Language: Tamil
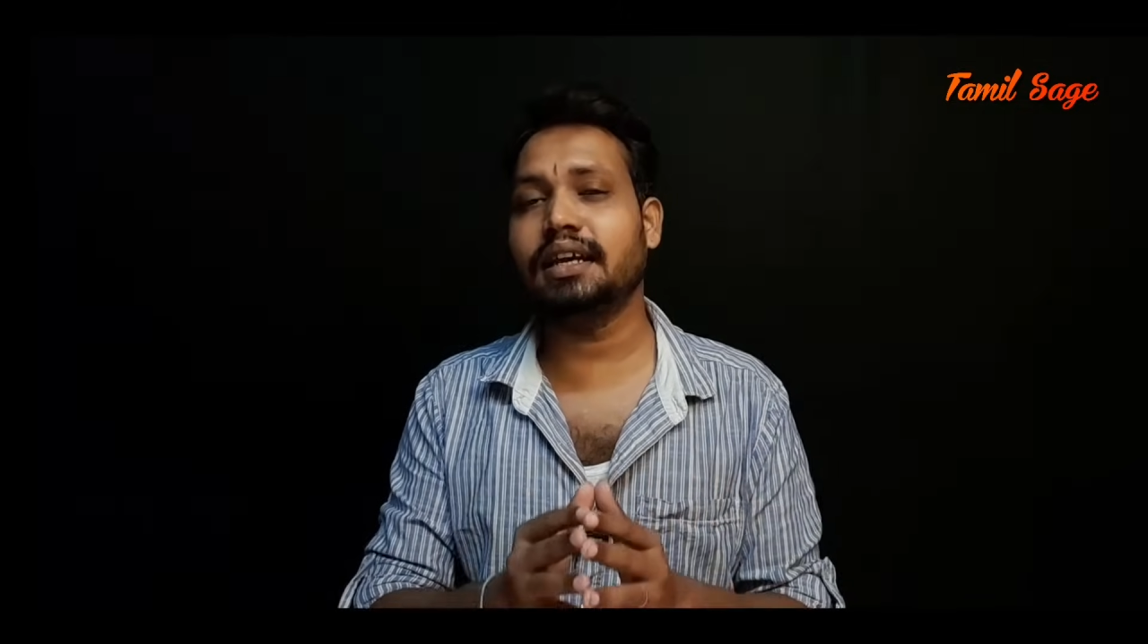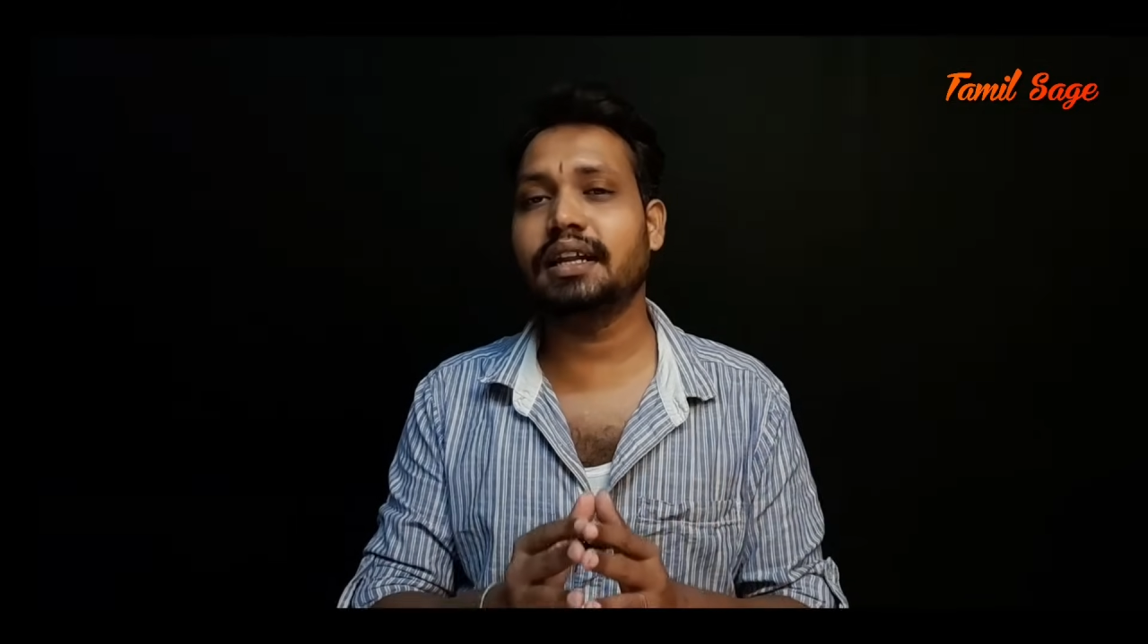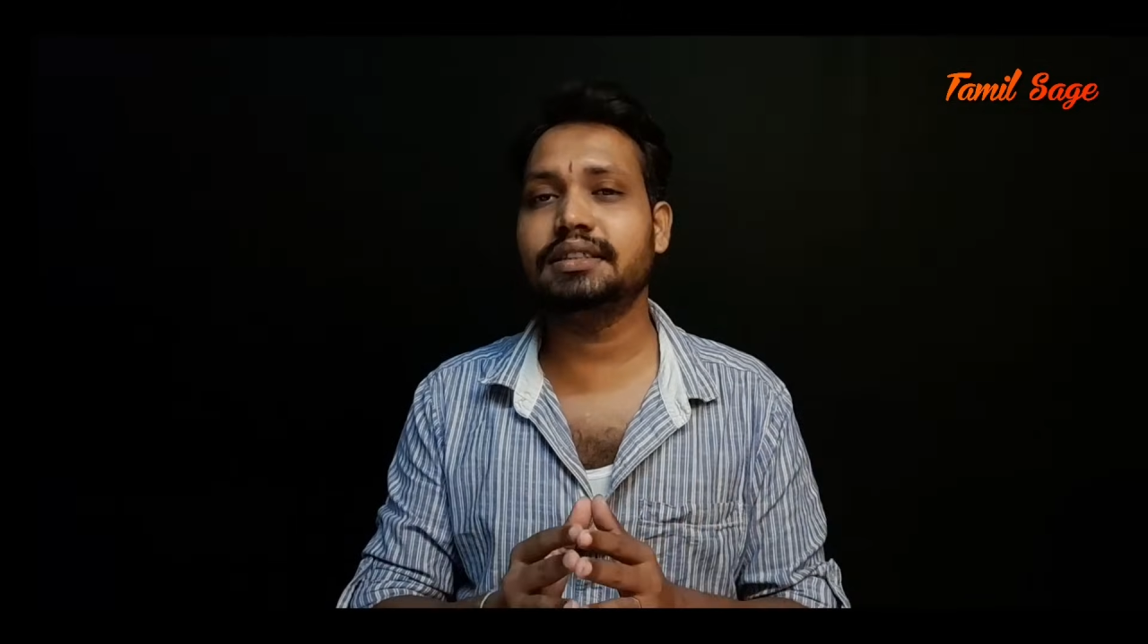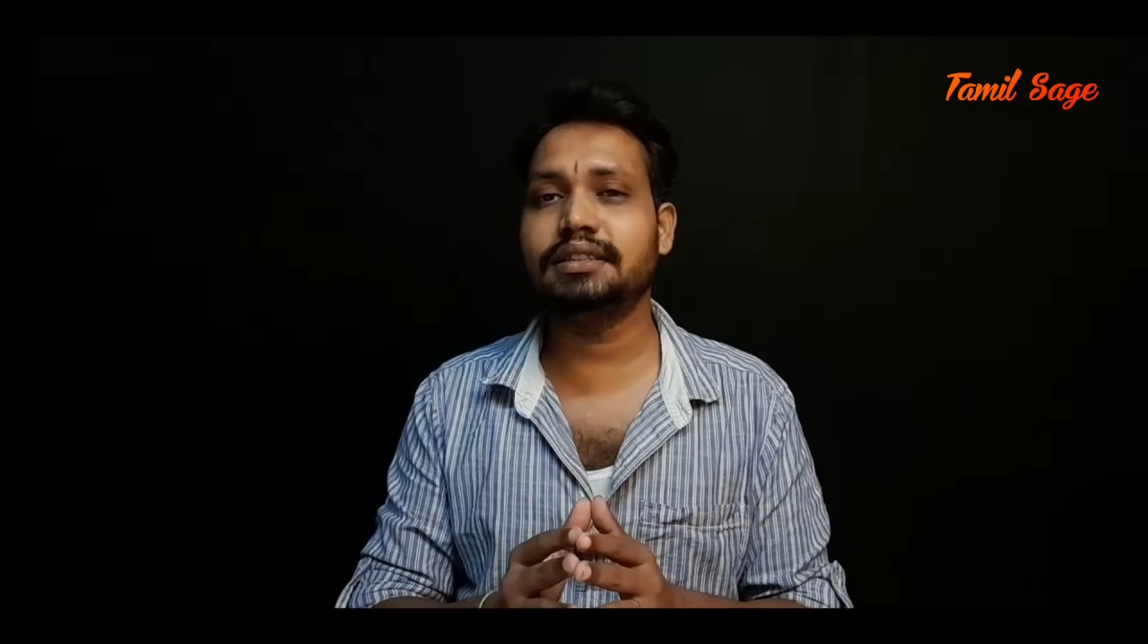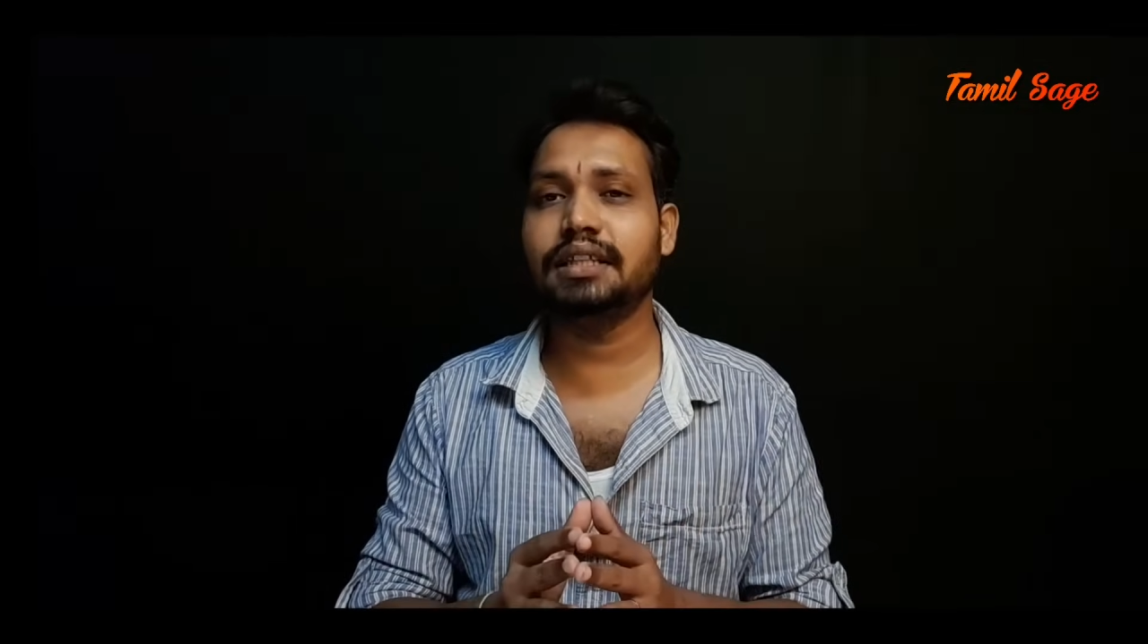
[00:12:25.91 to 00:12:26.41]

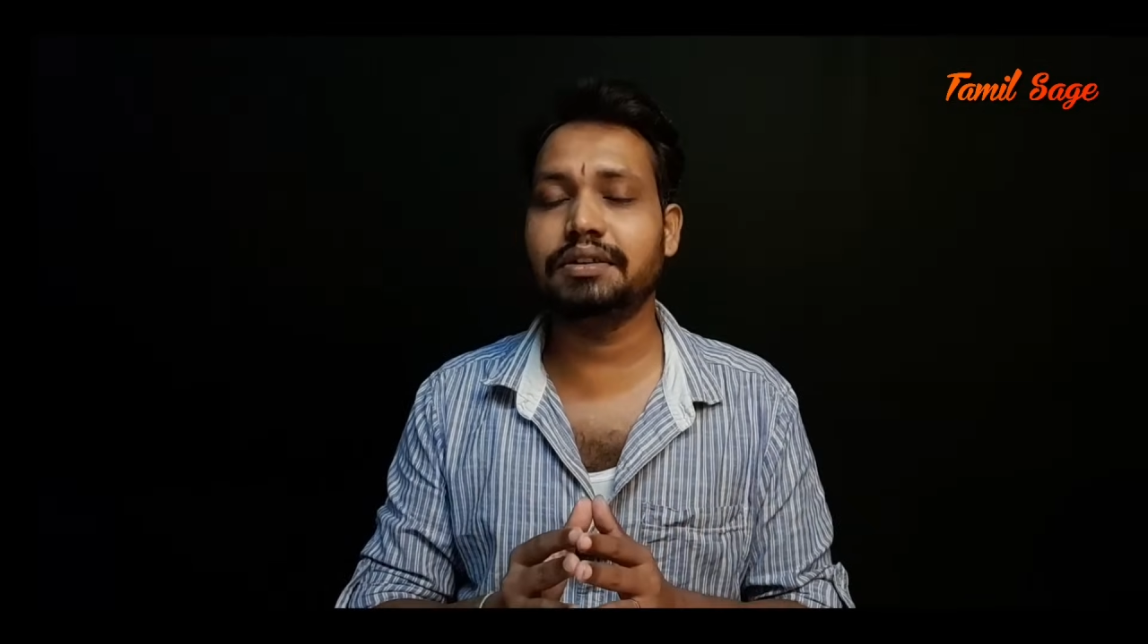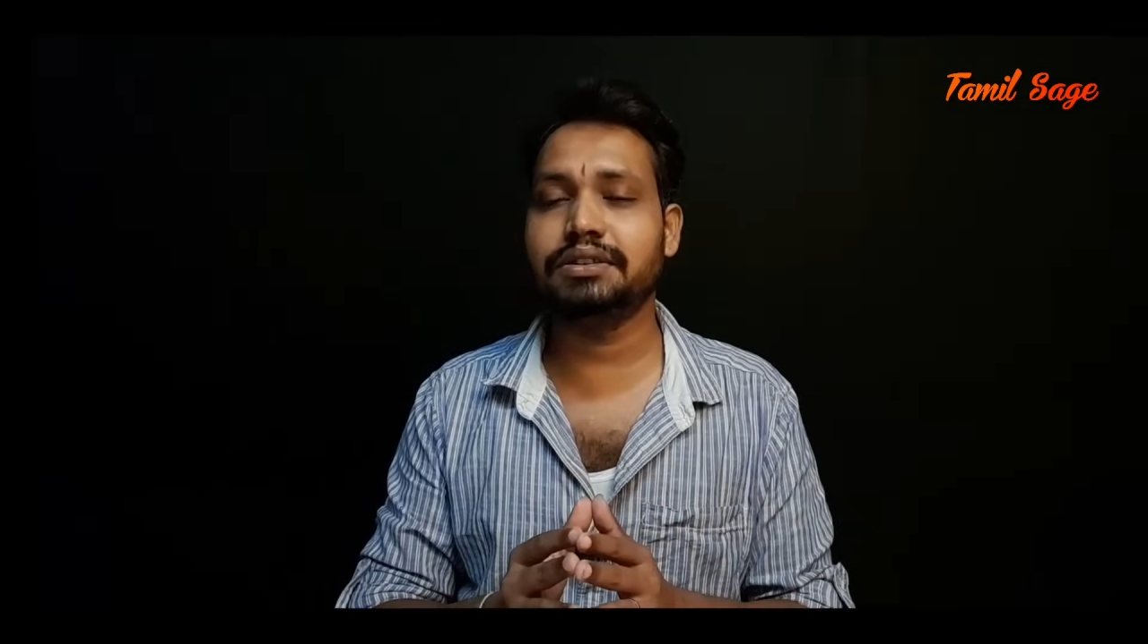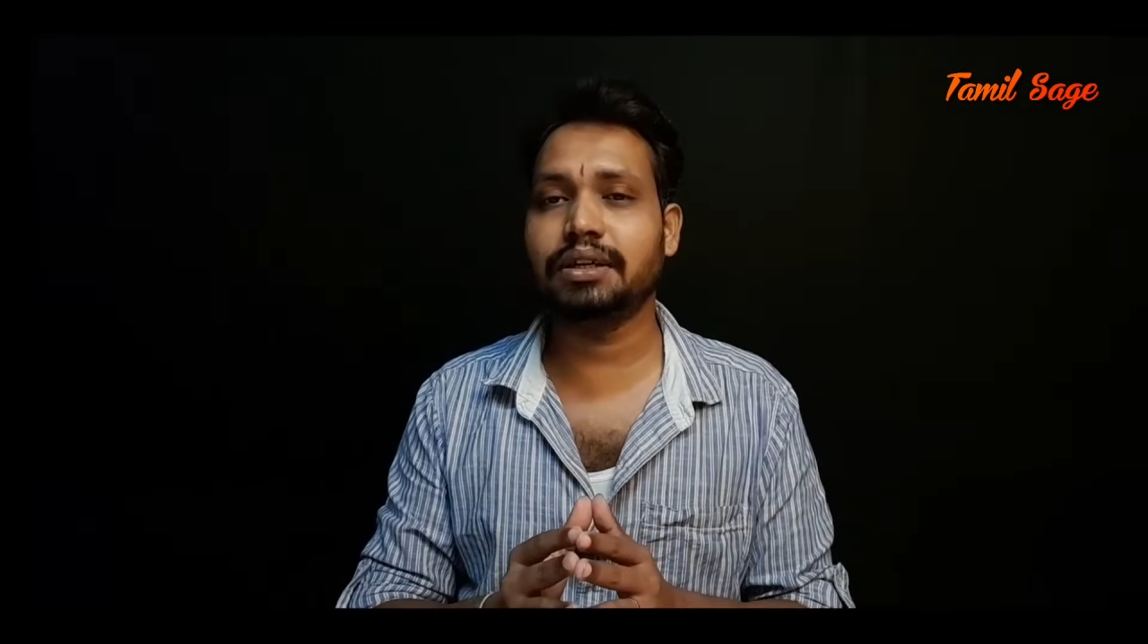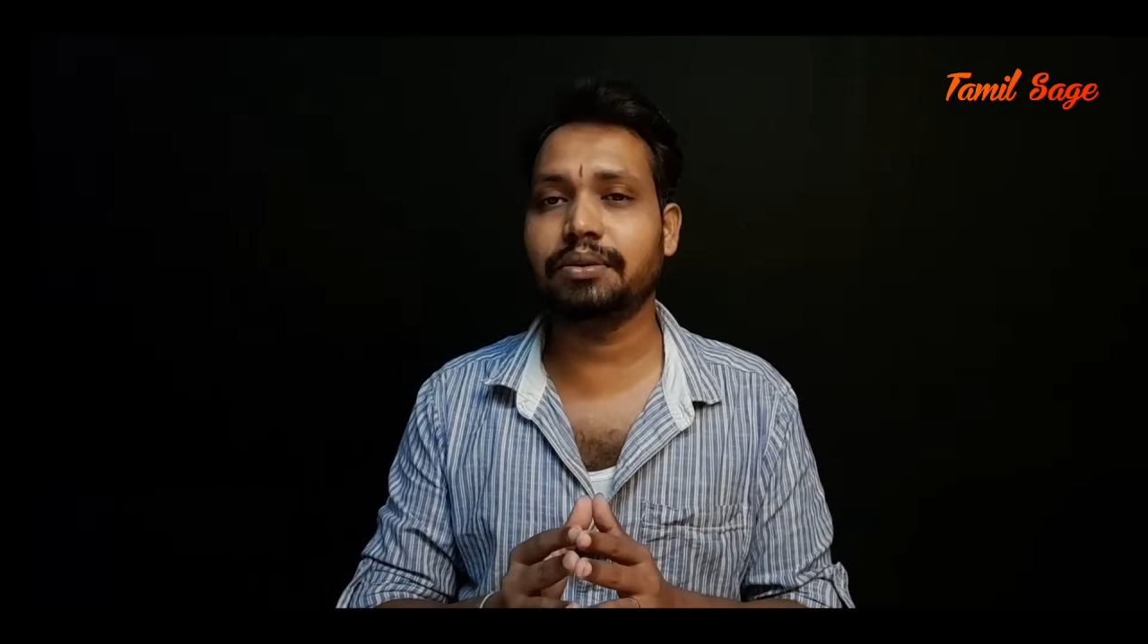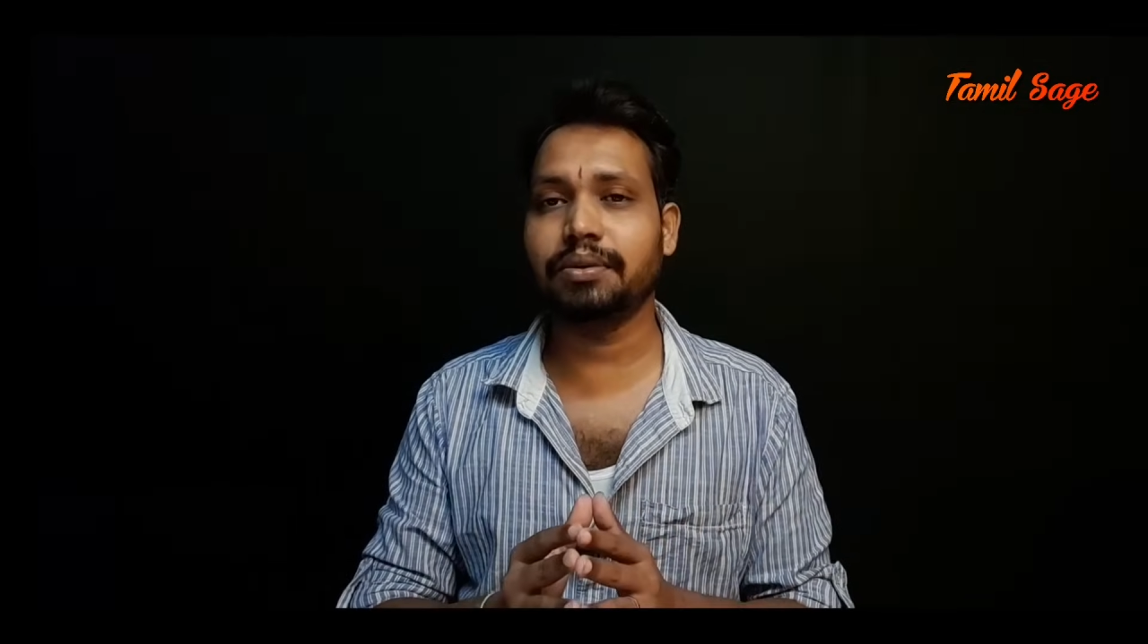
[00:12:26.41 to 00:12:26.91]
யாராச்சும்
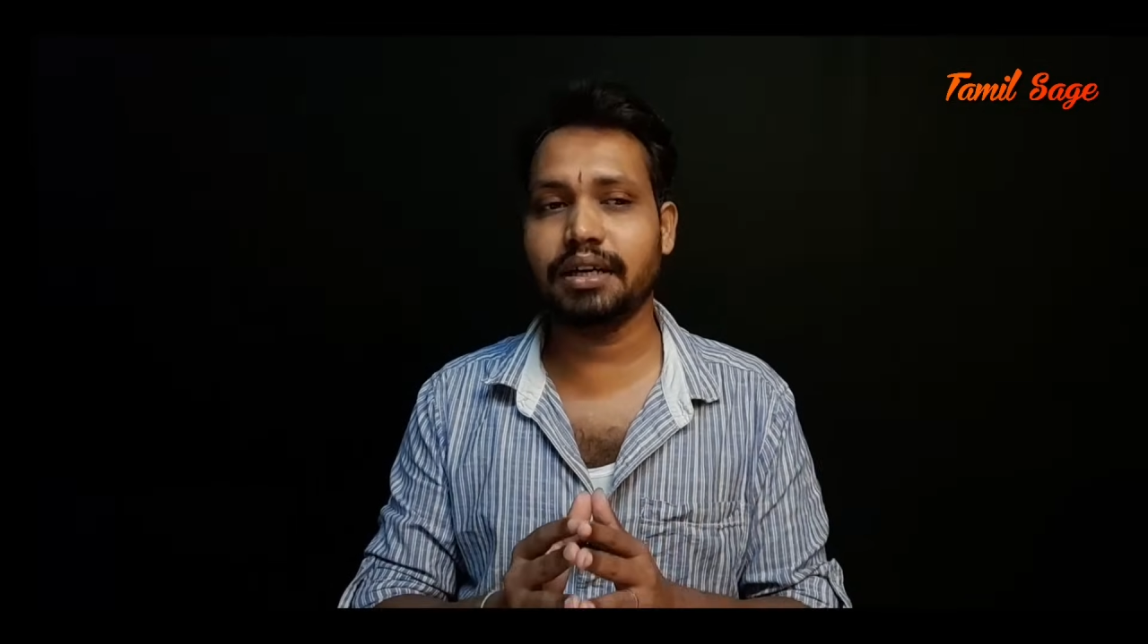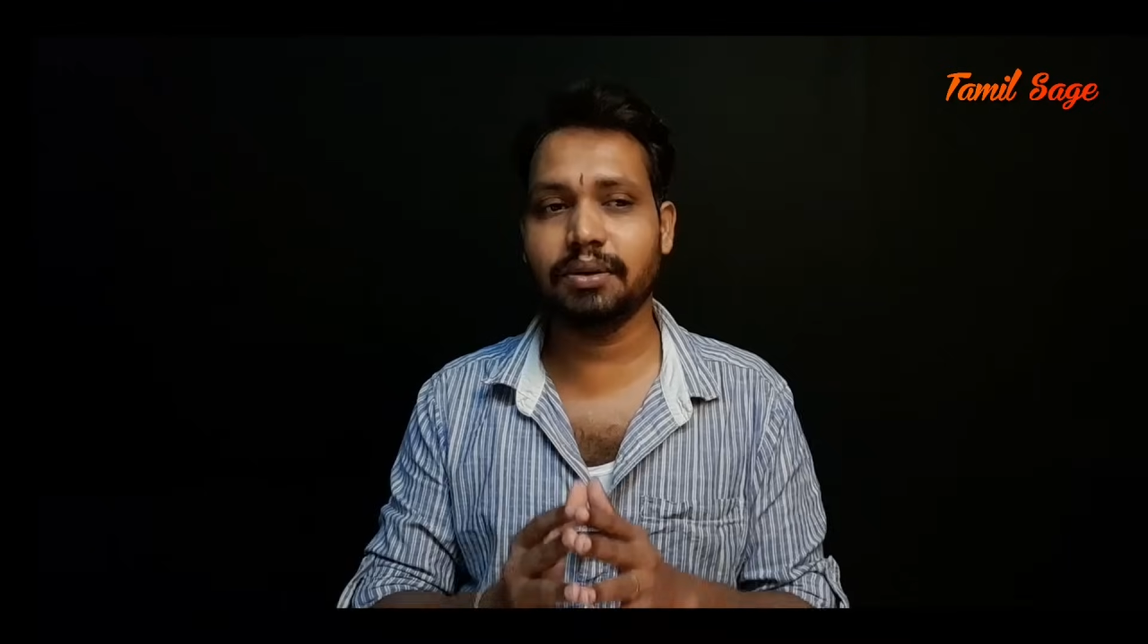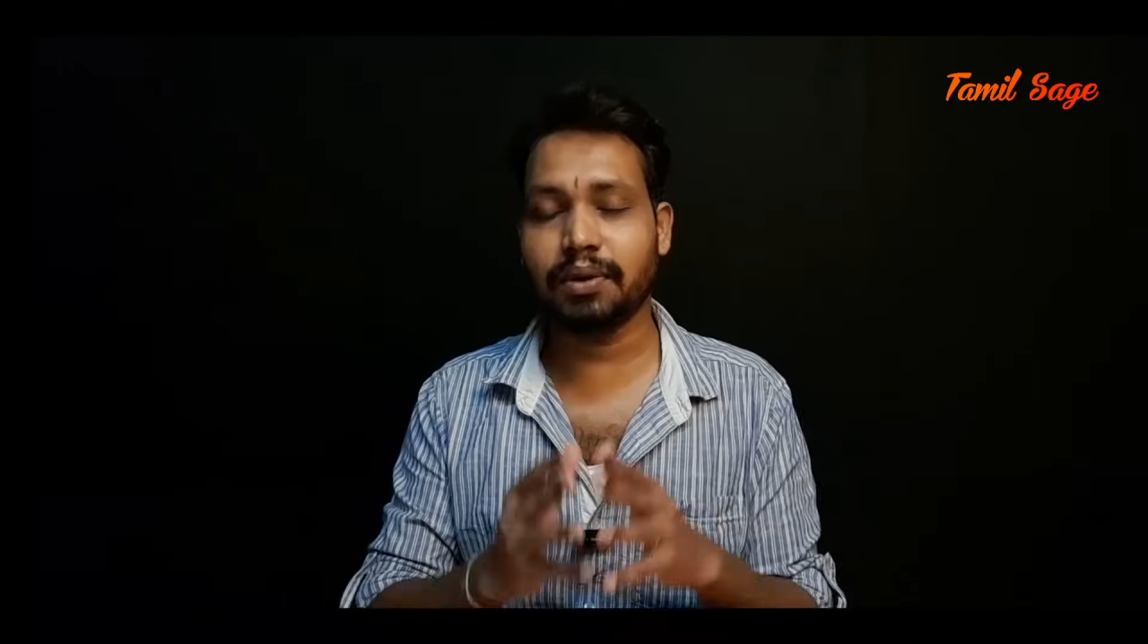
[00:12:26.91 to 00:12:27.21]
தெரிவிச்சா கூட